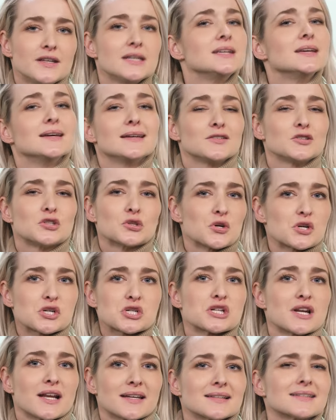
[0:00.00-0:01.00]
wir hier in
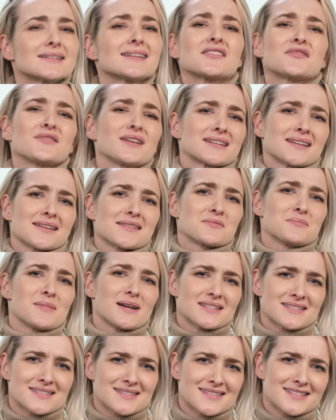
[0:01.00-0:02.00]
Deutschland. Das Wetter ist
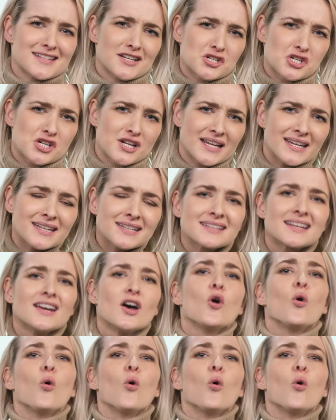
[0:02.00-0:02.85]
meistens sehr schlecht